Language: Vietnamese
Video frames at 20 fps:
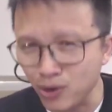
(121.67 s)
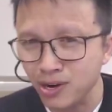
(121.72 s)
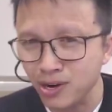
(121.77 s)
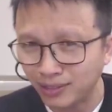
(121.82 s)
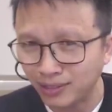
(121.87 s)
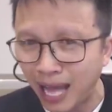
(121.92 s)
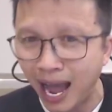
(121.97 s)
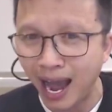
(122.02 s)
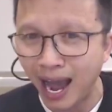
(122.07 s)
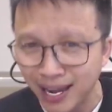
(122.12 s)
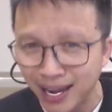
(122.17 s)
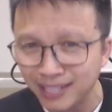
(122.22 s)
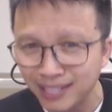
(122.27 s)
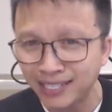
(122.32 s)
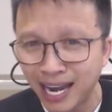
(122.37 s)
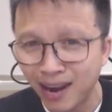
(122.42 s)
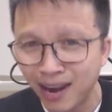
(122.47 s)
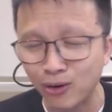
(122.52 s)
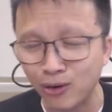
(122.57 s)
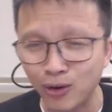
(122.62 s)
tại
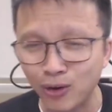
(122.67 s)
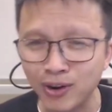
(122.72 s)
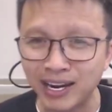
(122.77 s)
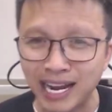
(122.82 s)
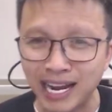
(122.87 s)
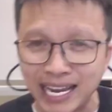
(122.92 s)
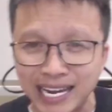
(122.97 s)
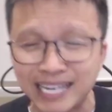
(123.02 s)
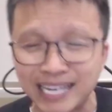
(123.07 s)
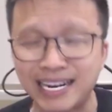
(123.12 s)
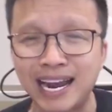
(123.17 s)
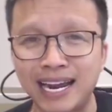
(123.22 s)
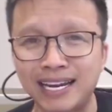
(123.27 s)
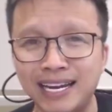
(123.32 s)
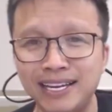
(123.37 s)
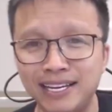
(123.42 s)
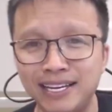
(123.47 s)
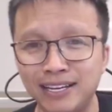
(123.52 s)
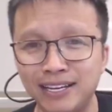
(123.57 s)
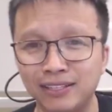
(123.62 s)
sao nó gây ra cái
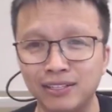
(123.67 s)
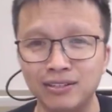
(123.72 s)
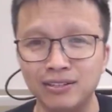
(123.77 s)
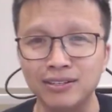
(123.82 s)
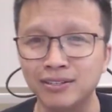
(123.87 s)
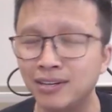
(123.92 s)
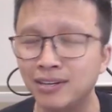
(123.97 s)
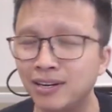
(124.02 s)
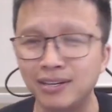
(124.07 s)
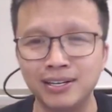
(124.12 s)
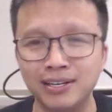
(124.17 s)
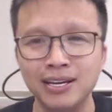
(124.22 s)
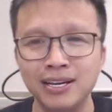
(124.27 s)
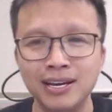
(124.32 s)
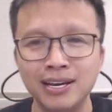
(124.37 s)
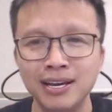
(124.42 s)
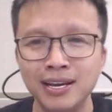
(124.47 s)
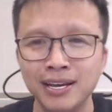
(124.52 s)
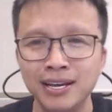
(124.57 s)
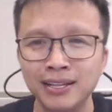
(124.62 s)
hiện tượng đó
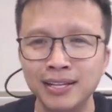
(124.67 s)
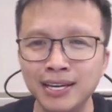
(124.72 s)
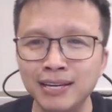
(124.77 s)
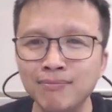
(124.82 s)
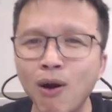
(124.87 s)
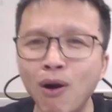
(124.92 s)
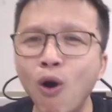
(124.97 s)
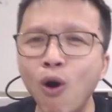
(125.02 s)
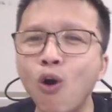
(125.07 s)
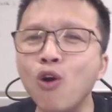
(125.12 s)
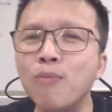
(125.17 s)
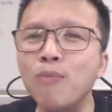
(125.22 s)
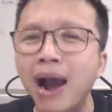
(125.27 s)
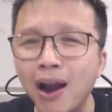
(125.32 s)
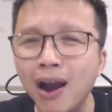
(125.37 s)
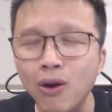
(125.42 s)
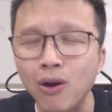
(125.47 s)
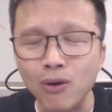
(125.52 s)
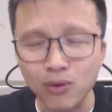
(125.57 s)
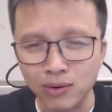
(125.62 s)
thì bố
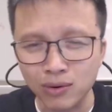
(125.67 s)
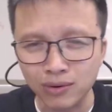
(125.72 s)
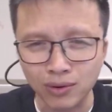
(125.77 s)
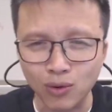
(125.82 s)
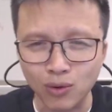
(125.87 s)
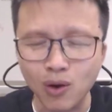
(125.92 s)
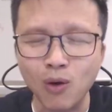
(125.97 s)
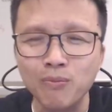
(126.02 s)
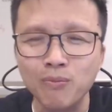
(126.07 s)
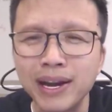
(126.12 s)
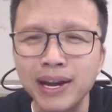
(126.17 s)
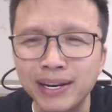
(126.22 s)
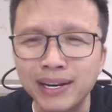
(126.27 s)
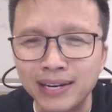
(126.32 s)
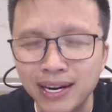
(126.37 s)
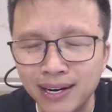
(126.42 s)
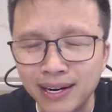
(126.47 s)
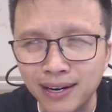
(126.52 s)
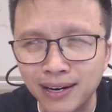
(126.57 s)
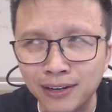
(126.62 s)
bảo cũng không biết
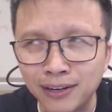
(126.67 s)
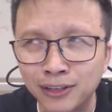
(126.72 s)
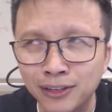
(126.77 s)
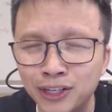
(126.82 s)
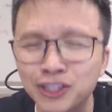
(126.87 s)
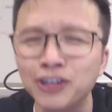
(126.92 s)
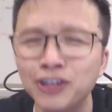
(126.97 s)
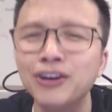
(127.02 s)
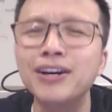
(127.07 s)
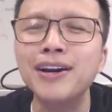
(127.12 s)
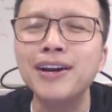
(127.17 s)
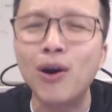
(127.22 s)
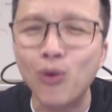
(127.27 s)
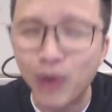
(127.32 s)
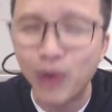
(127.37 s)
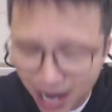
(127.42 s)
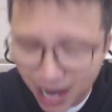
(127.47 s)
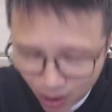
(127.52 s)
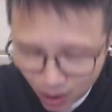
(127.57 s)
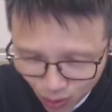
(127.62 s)
sửa đầu
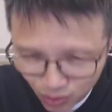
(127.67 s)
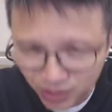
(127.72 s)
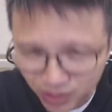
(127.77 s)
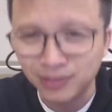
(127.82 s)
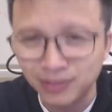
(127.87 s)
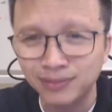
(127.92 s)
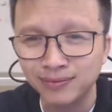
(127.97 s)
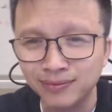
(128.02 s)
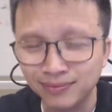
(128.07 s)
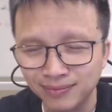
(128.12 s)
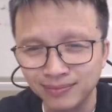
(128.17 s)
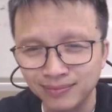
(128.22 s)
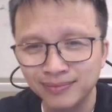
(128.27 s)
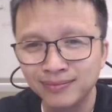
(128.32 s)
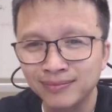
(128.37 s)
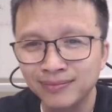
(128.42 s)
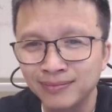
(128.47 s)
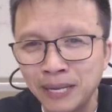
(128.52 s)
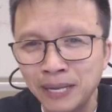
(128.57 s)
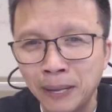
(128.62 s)
nào nữa.
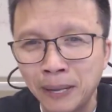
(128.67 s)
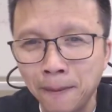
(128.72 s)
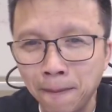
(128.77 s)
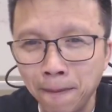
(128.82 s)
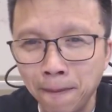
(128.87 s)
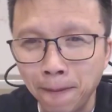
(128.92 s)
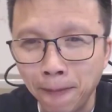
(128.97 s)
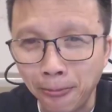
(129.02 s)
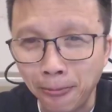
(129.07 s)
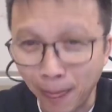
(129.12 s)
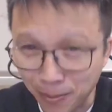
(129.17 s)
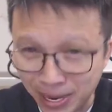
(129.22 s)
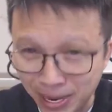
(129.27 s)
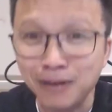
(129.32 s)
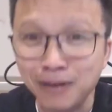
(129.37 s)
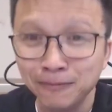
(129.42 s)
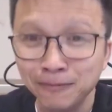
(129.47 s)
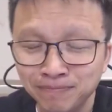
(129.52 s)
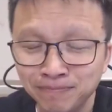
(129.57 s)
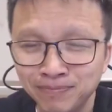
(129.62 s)
Mà biết không?